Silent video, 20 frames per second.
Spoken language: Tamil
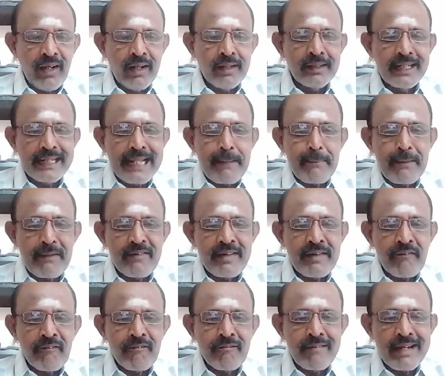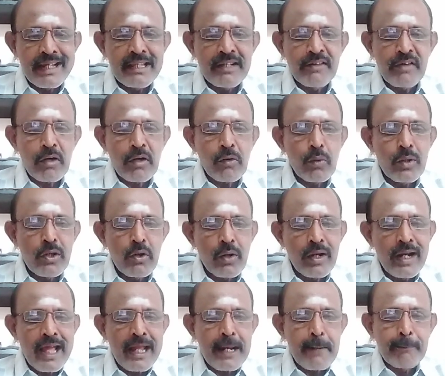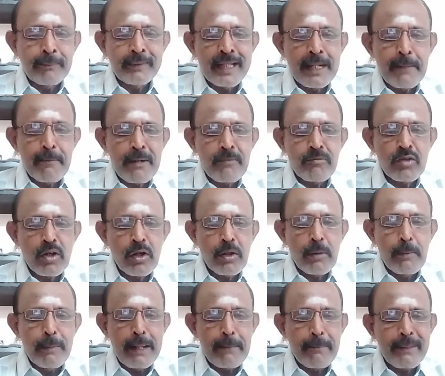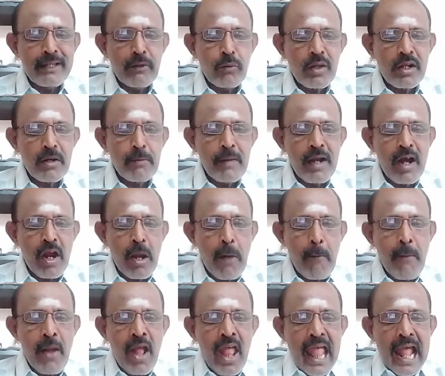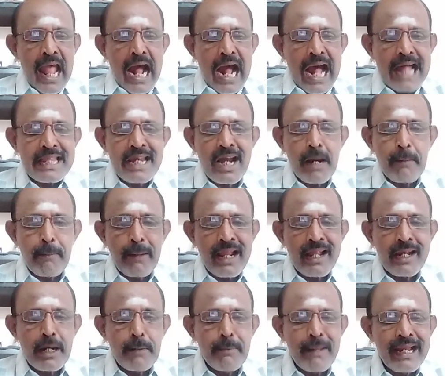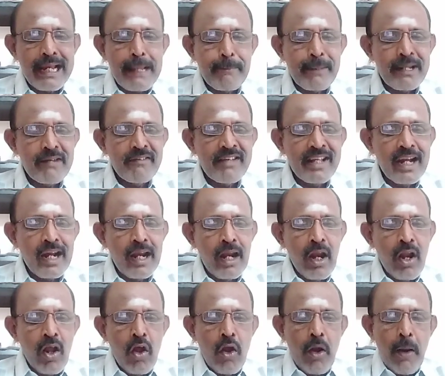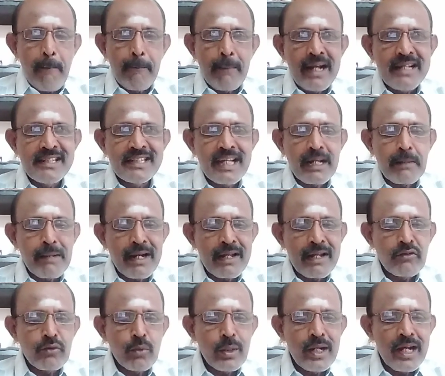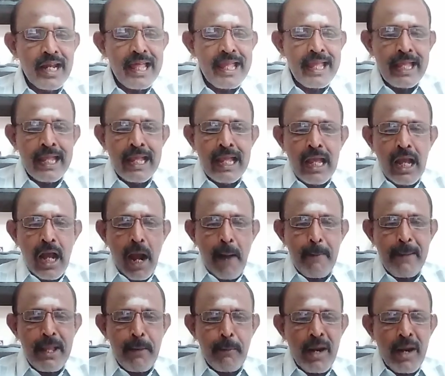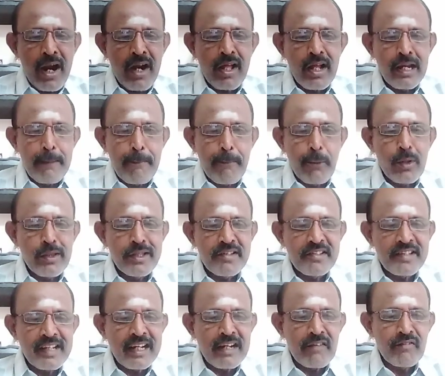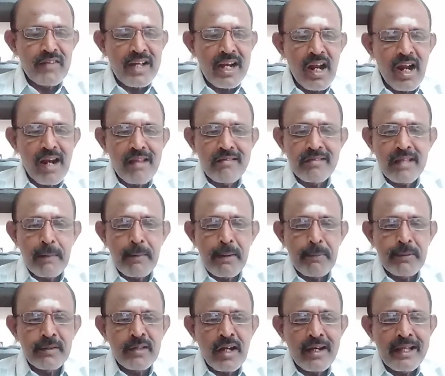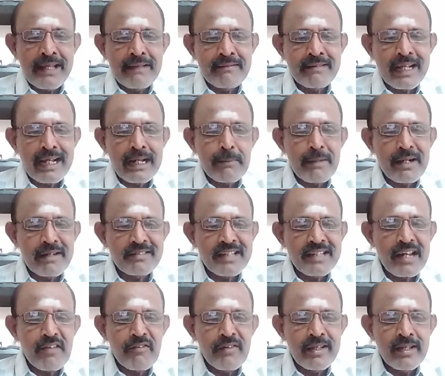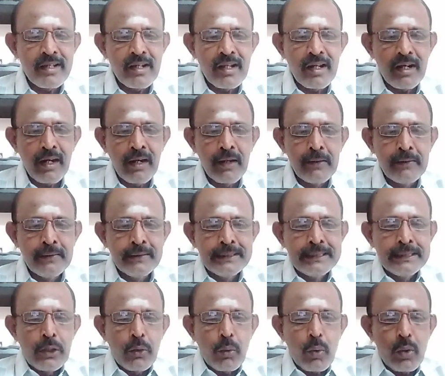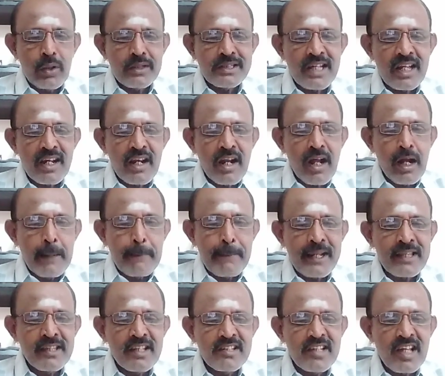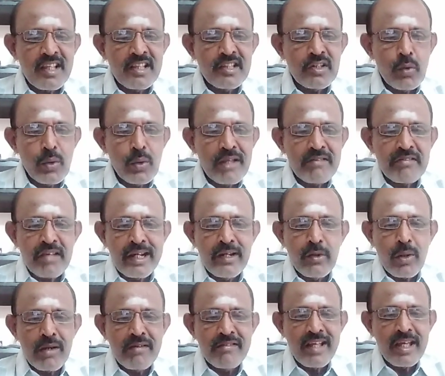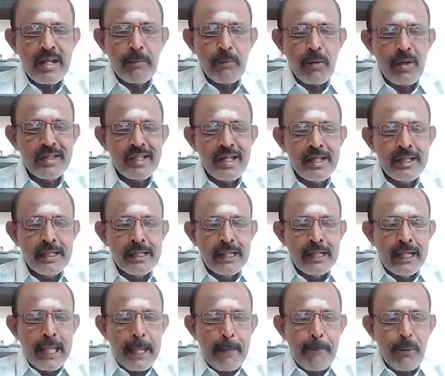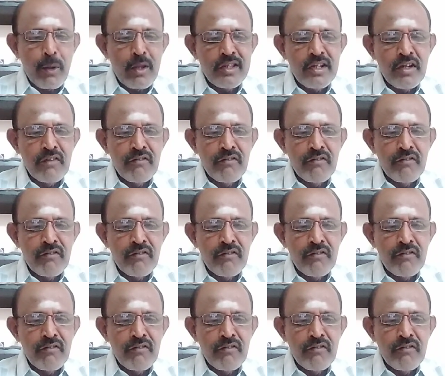அந்த டைமில் வயதுக்கு வரக்கூடிய ஒரு நேரம் திருமணம் சொற்கும் என்பதை உணரும் காலம் அதனால் பல நன்மைகளை பெறுவீர்கள் மகிழ்ச்சிகரமான சூழ்நிலை அமையும் ஆனால் இப்பொழுதே சிக்கனம் வருங்கால சேமிப்பு தானே சிக்கனமாக செலவையுங்கள் கோச்சாரராக பிறந்த ஜாதத்தில் உள்ள சனியுடன் சேரும் பொழுது இப்பொழுது